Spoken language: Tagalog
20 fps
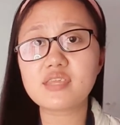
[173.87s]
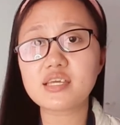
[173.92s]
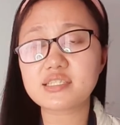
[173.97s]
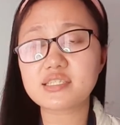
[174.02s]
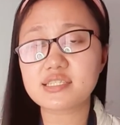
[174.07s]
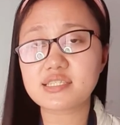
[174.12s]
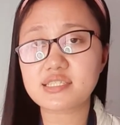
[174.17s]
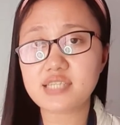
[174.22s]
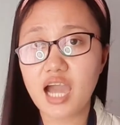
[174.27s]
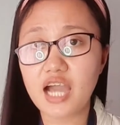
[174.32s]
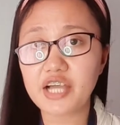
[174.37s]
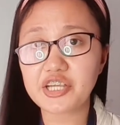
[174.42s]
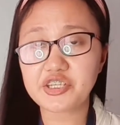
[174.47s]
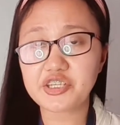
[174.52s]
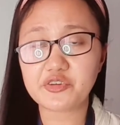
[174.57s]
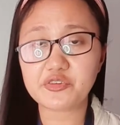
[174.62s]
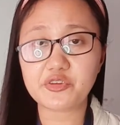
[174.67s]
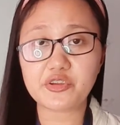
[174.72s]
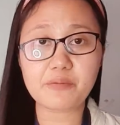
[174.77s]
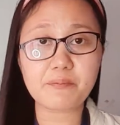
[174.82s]

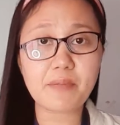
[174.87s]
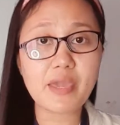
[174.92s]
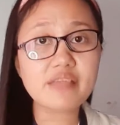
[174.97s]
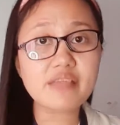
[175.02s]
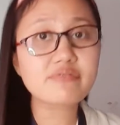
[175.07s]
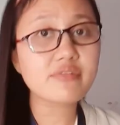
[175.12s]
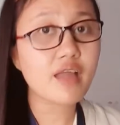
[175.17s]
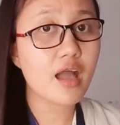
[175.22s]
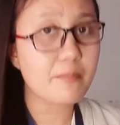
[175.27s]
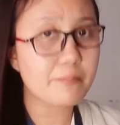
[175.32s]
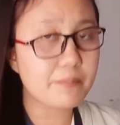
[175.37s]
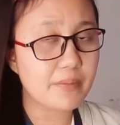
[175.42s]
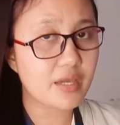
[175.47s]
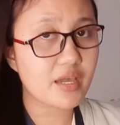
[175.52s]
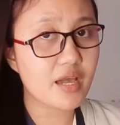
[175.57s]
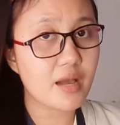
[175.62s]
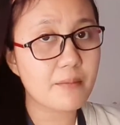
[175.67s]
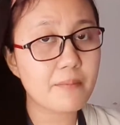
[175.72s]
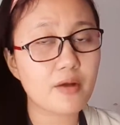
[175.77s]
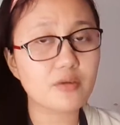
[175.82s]
discussion or main
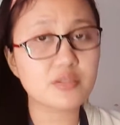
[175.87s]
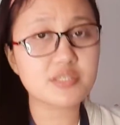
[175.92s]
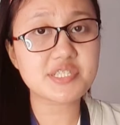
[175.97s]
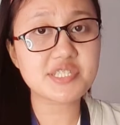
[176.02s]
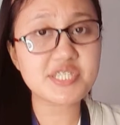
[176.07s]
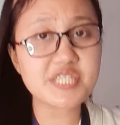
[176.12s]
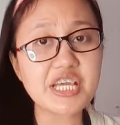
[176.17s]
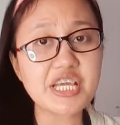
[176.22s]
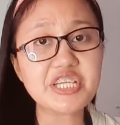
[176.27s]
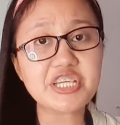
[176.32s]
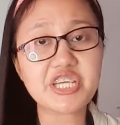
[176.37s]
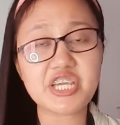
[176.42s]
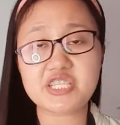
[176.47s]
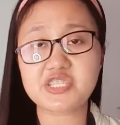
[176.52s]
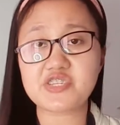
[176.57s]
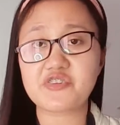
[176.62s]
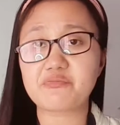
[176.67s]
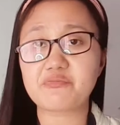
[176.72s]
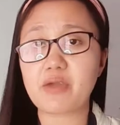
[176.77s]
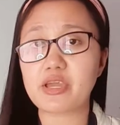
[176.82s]
topic about
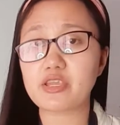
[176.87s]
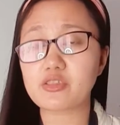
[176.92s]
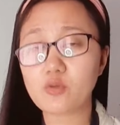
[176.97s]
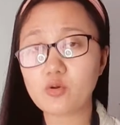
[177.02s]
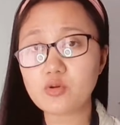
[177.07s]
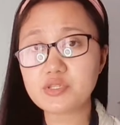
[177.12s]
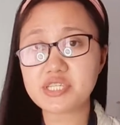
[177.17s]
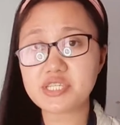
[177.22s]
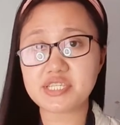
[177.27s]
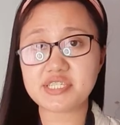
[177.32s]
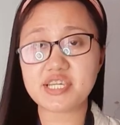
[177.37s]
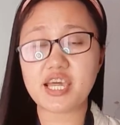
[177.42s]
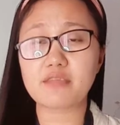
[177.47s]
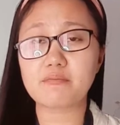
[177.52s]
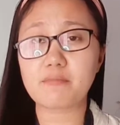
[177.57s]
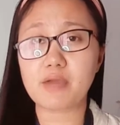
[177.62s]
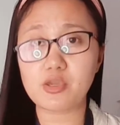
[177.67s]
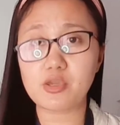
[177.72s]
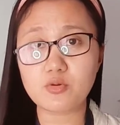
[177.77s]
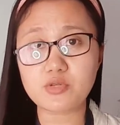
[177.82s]
stages of mitosis
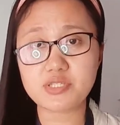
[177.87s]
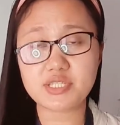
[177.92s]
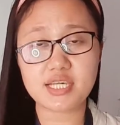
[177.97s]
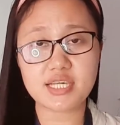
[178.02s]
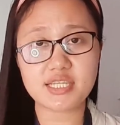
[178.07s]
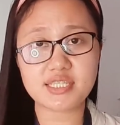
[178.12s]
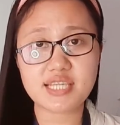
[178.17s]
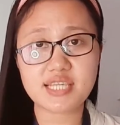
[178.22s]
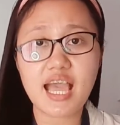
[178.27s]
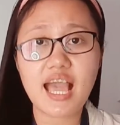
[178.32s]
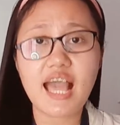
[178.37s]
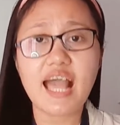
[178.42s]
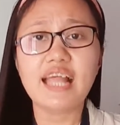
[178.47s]
and meiosis,